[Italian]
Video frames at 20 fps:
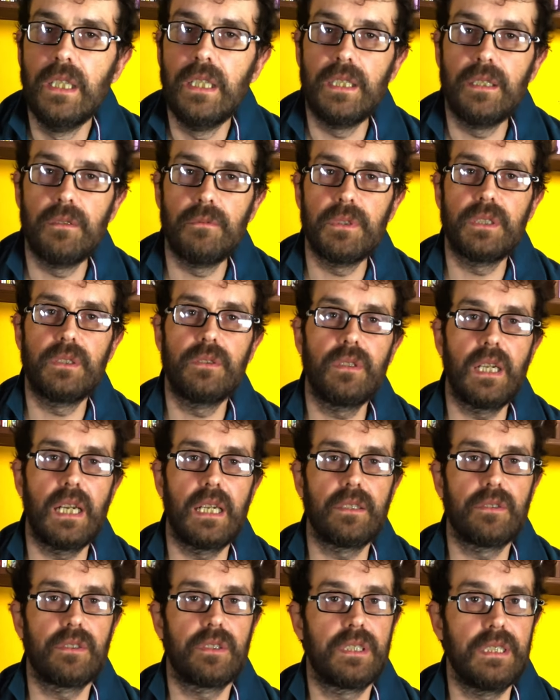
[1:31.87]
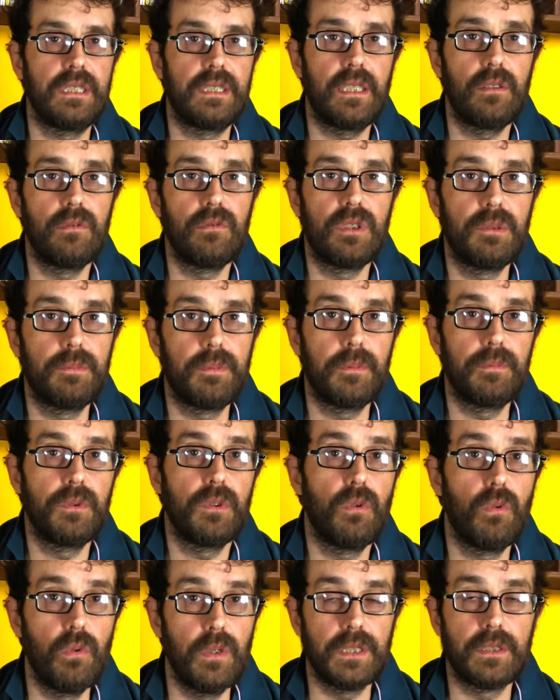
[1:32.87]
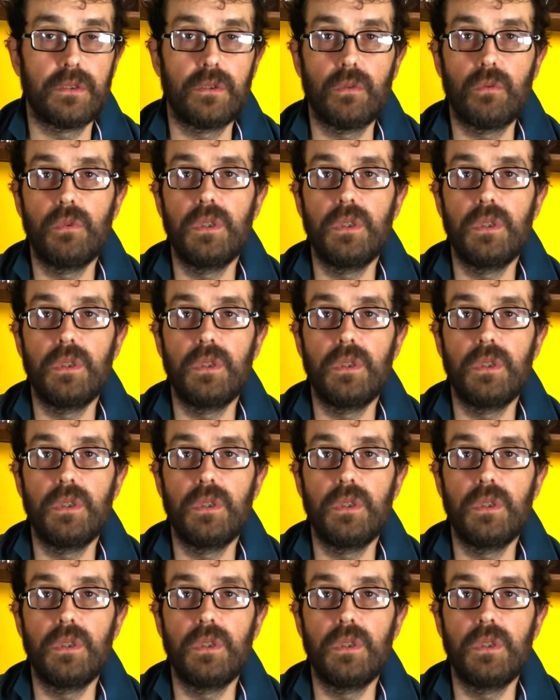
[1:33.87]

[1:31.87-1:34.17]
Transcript: in questo caso si traduce proprio in questo.